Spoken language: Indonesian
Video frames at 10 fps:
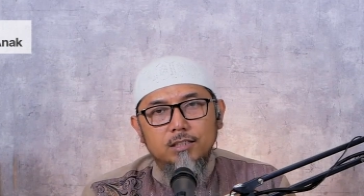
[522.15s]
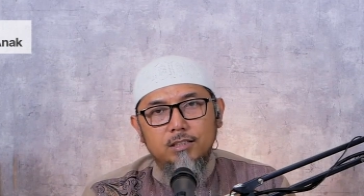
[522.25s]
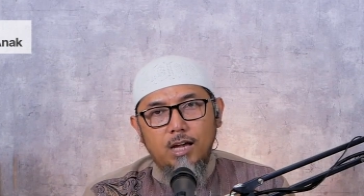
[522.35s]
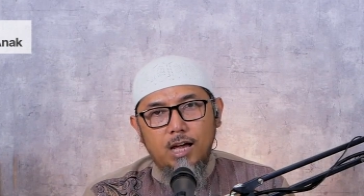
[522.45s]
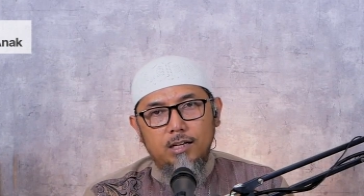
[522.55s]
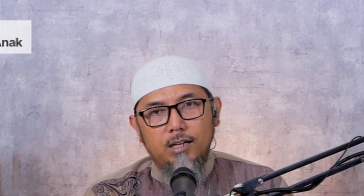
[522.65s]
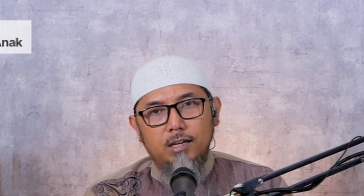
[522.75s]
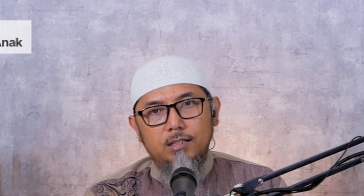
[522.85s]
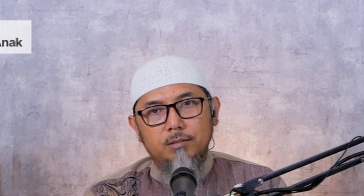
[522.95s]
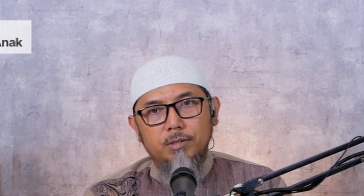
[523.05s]
si
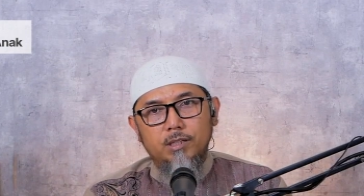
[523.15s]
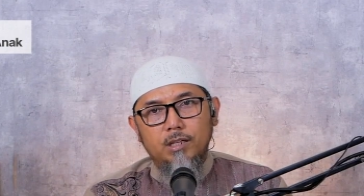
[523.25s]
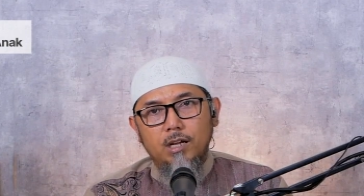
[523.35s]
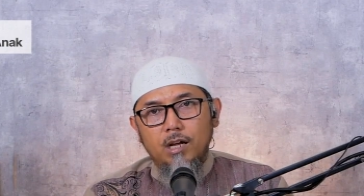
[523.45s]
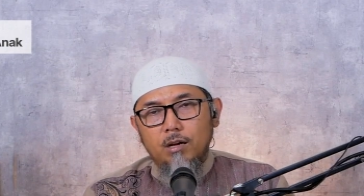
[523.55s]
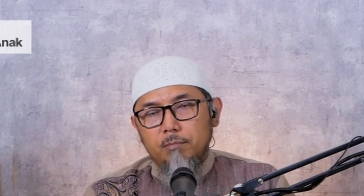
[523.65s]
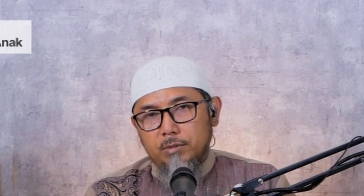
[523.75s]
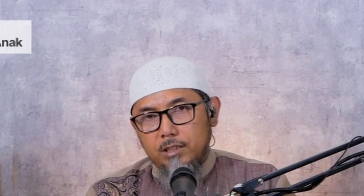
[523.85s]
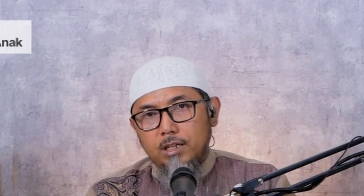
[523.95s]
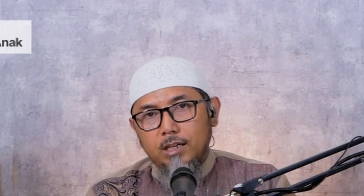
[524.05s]
anak demikian
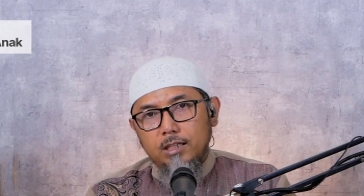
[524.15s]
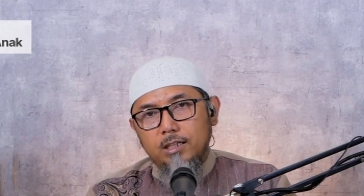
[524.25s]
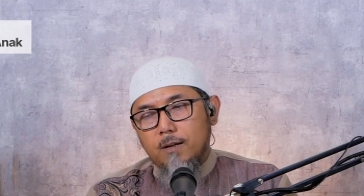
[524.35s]
misalnya lagi